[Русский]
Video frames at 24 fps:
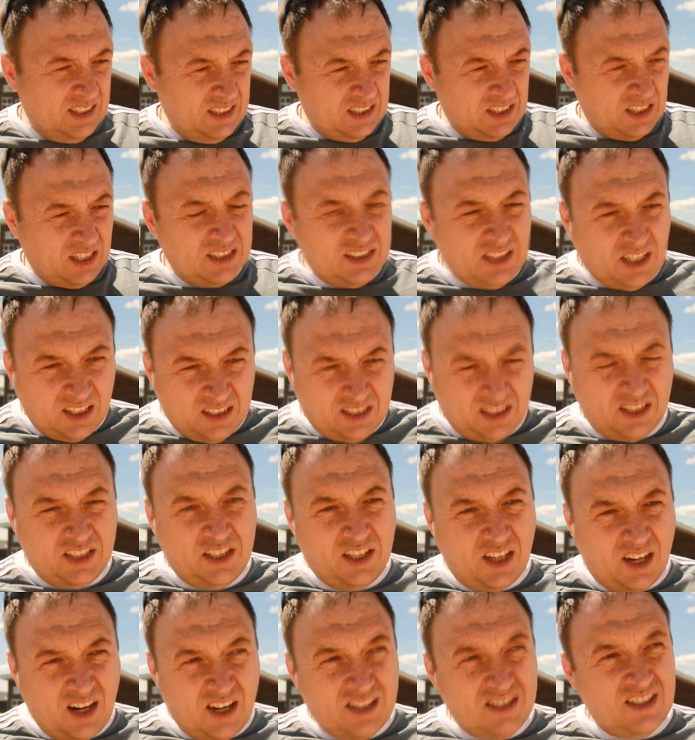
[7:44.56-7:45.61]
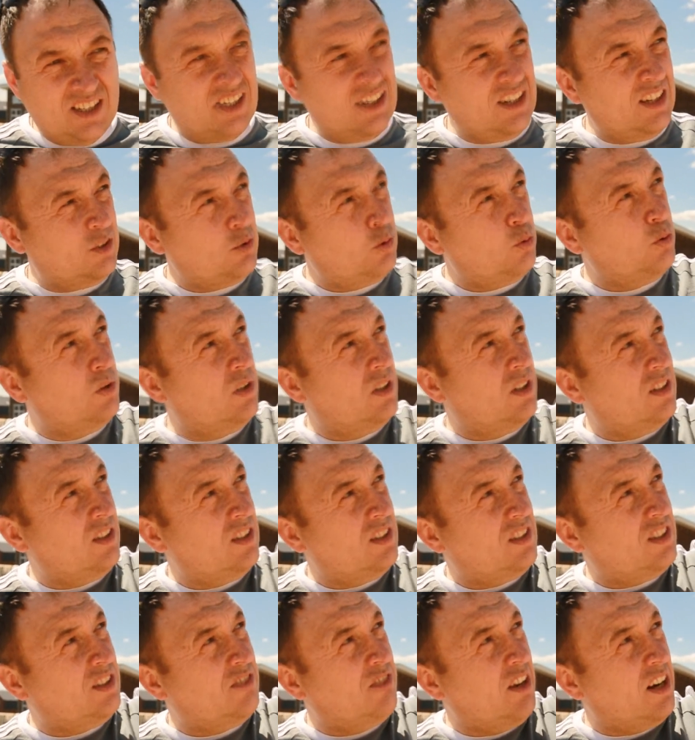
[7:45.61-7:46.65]
на этих открытых террасах,
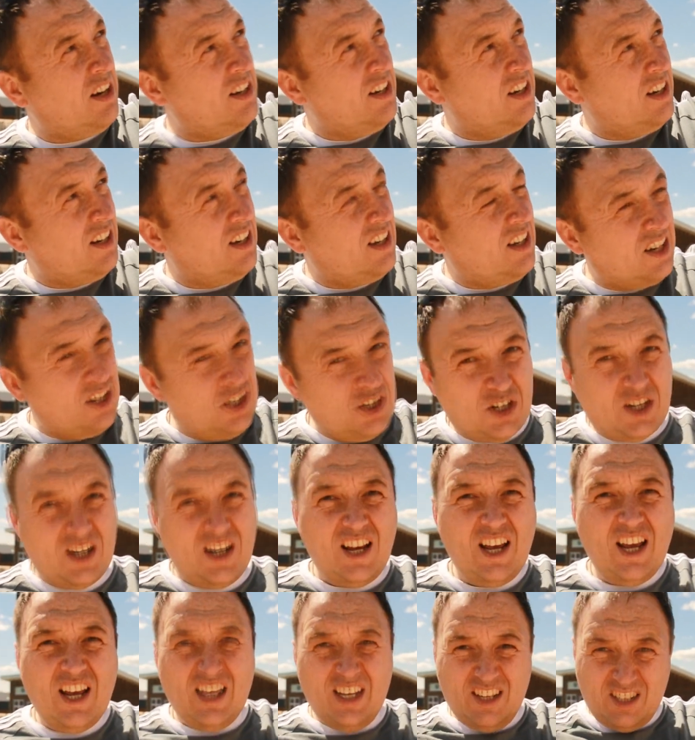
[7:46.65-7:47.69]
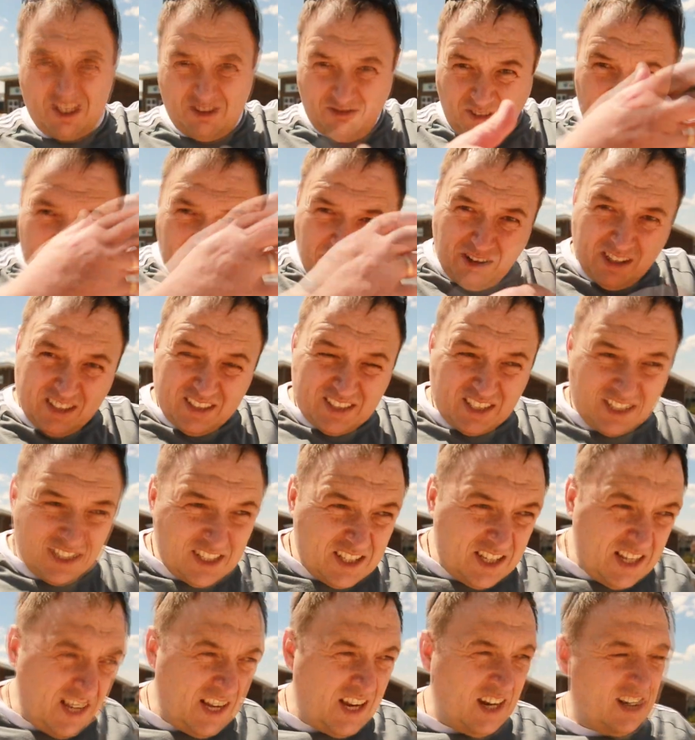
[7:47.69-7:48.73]
откуда с верхних крыш сваливается
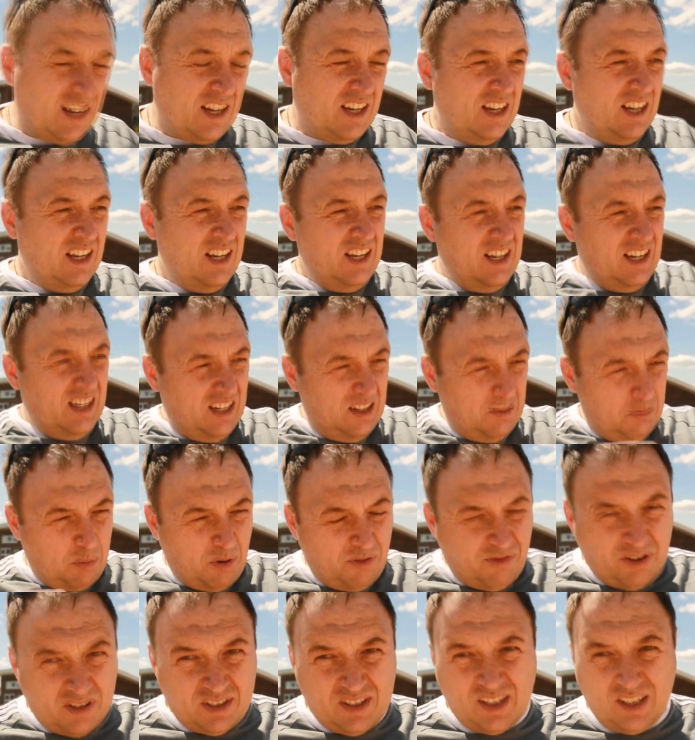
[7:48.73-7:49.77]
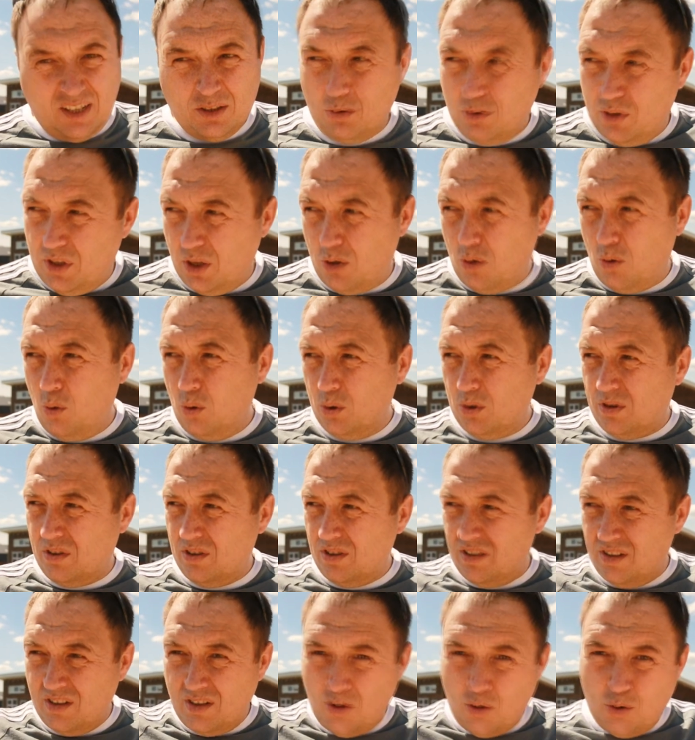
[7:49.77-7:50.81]
снег, э, по фасаду текут
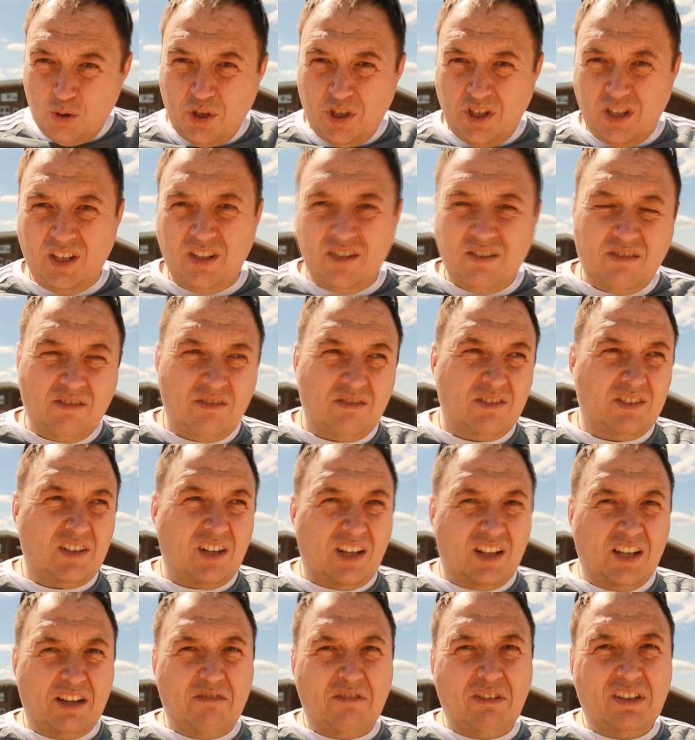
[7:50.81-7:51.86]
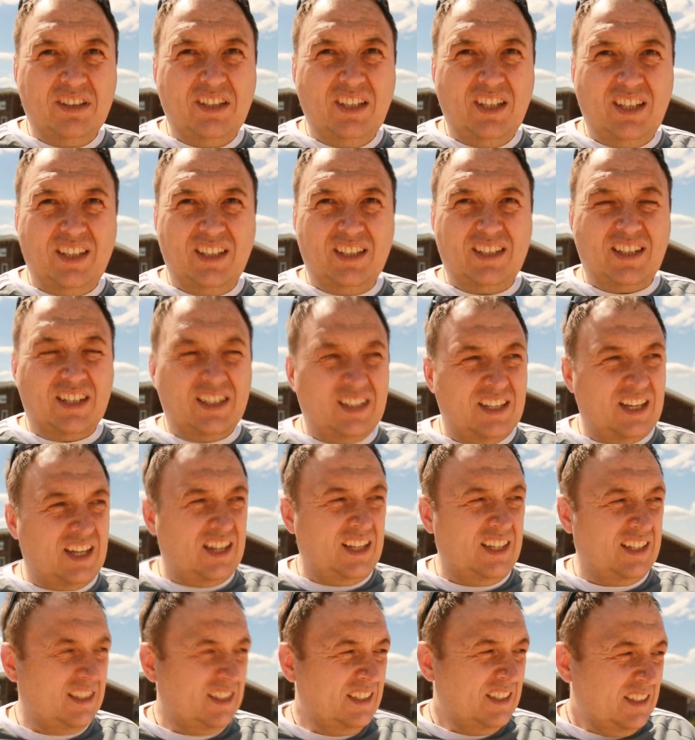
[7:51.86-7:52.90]
э, ручьи э, талой воды и так
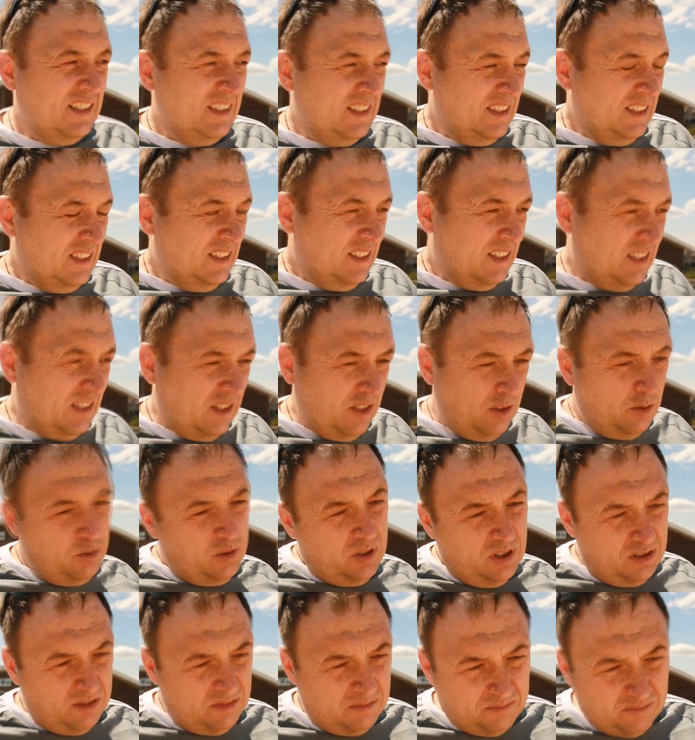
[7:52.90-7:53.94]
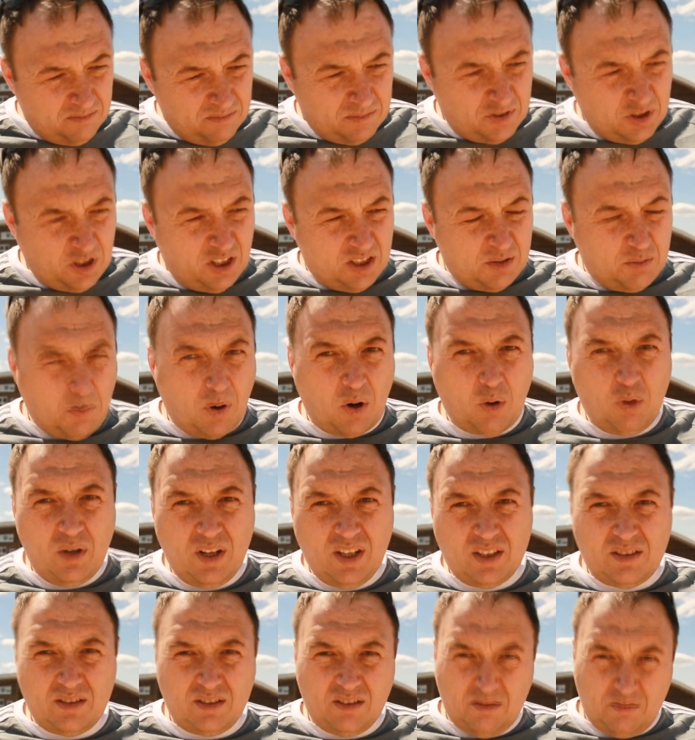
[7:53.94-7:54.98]
далее. Люди через пару
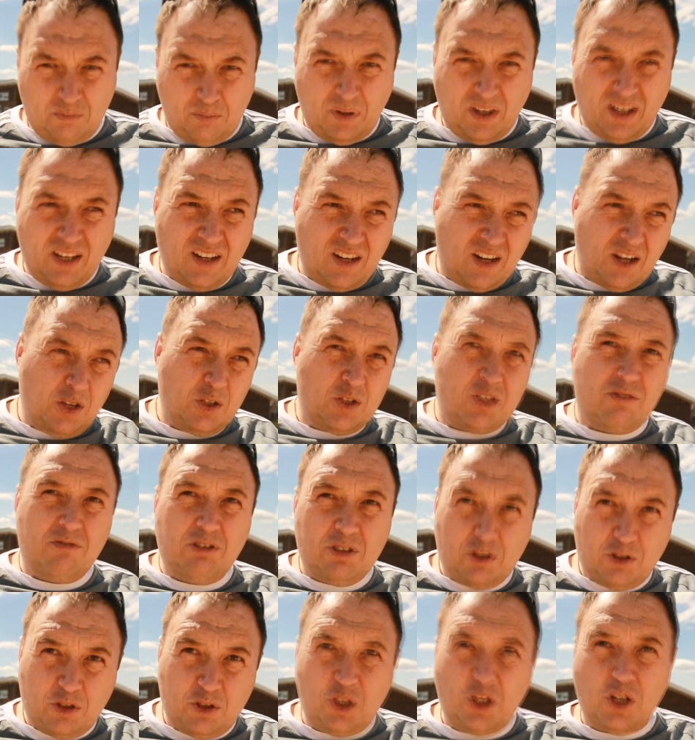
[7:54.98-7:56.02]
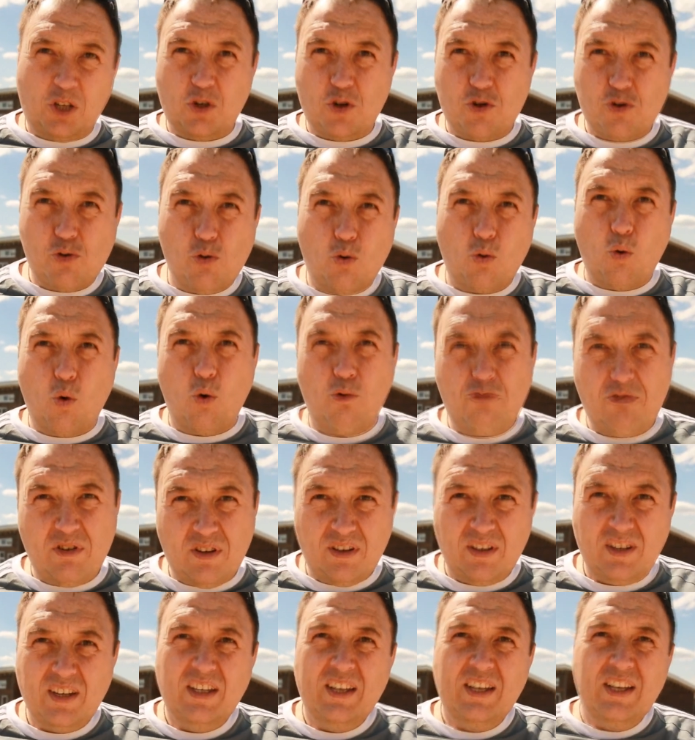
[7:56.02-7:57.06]
лет поиграются в эту чашечку
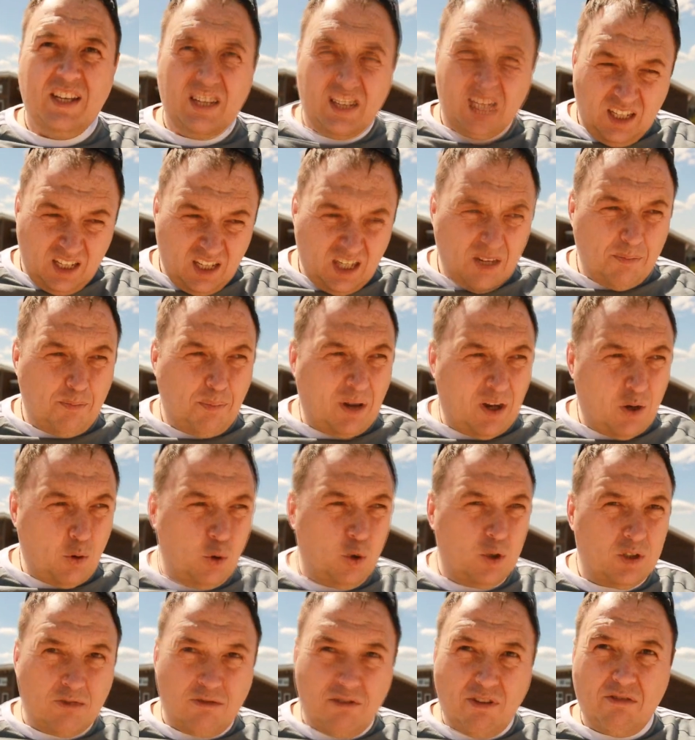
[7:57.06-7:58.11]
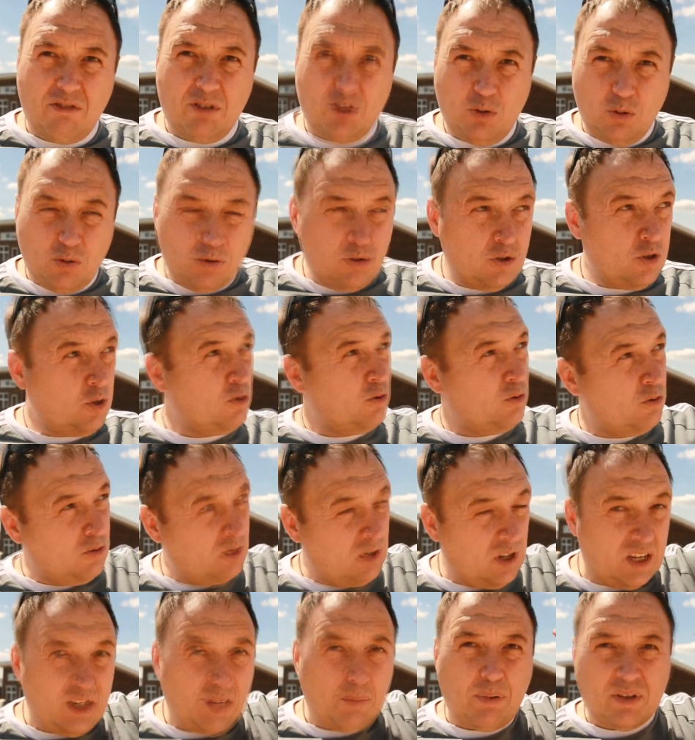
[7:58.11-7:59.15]
кофе и приходят к выводу,
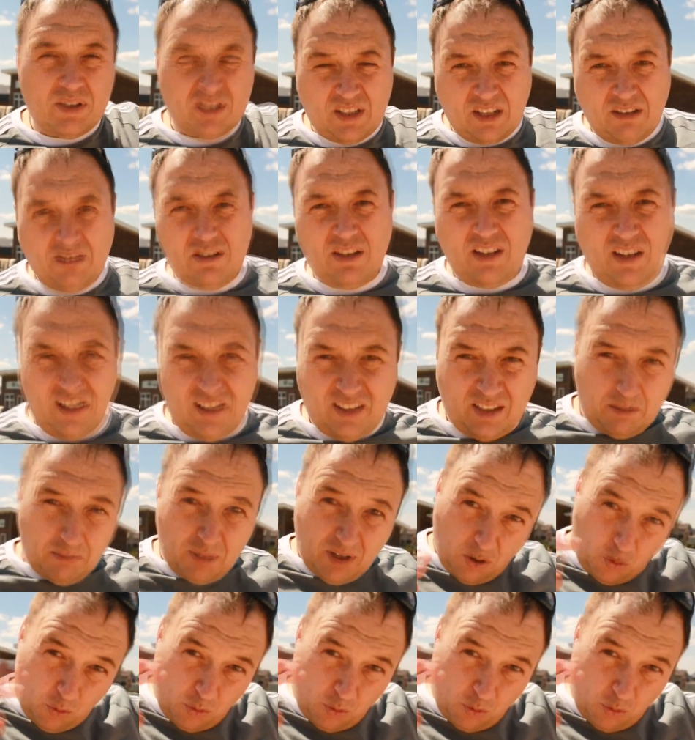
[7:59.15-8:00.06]
что а не поставить ли нам